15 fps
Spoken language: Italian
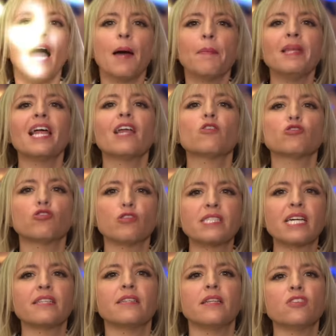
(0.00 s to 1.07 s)
A Milano sono
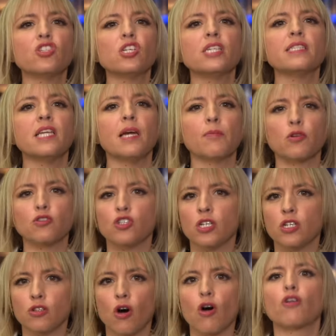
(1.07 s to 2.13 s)
stati decisi gli
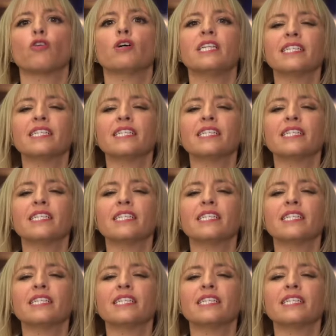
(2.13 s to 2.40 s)
Ambrogini d'Oro ed